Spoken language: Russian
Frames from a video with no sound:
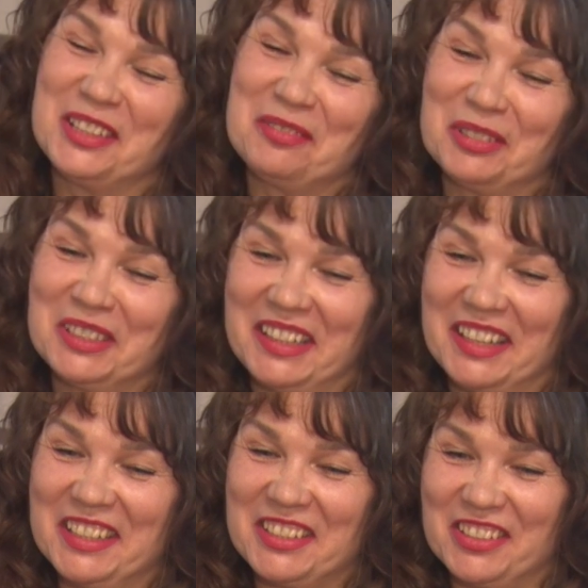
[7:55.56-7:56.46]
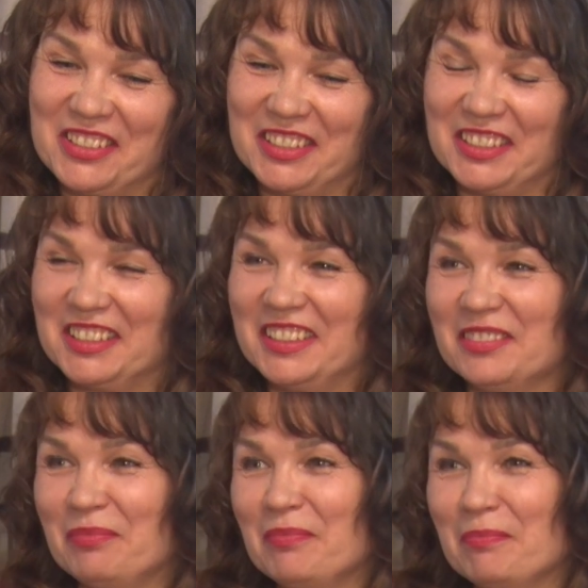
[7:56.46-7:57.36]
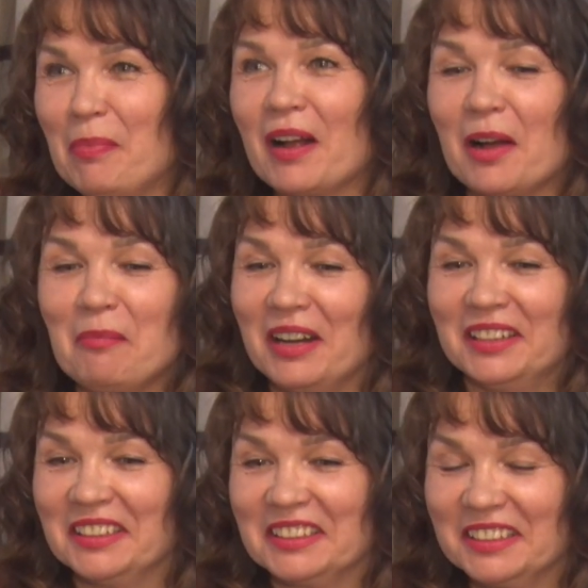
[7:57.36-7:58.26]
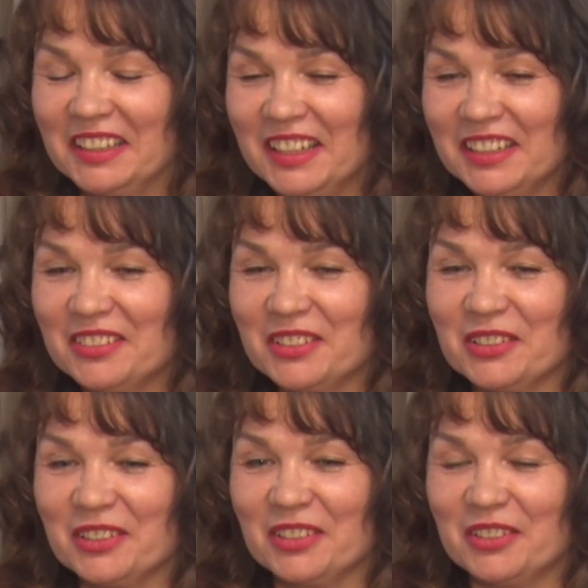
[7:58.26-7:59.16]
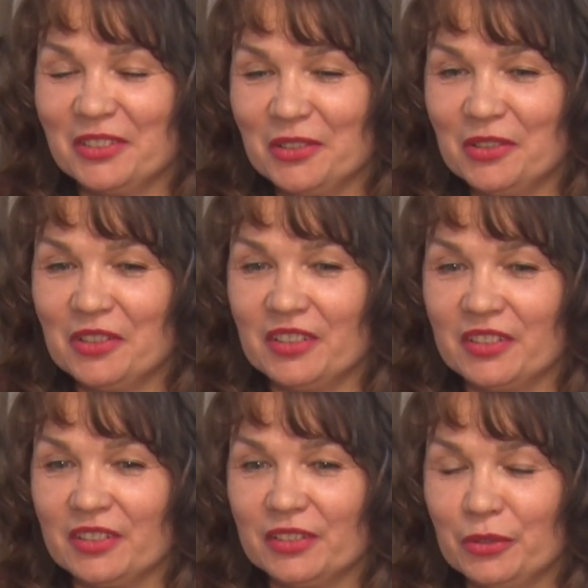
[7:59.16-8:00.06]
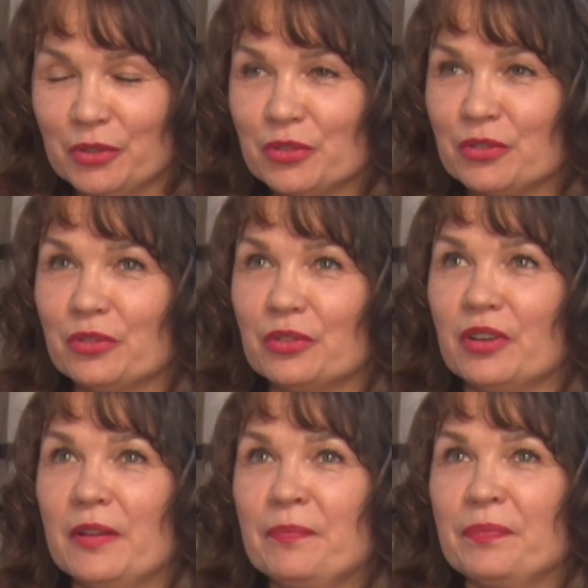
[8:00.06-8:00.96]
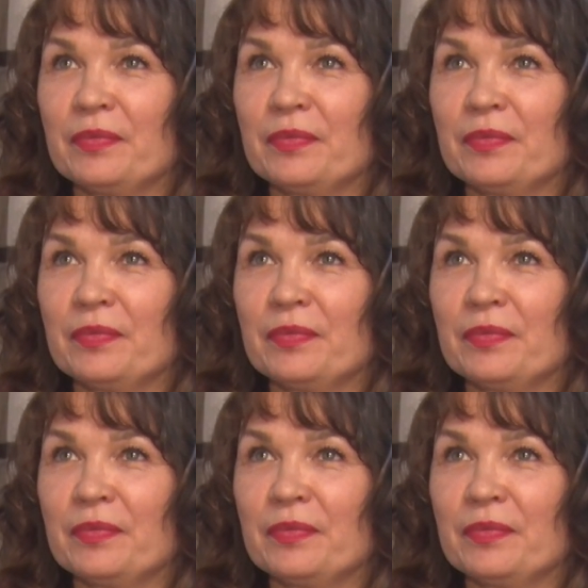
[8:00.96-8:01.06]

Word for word: это будет, конечно же, пока маленький секрет все, uh-huh. но то, что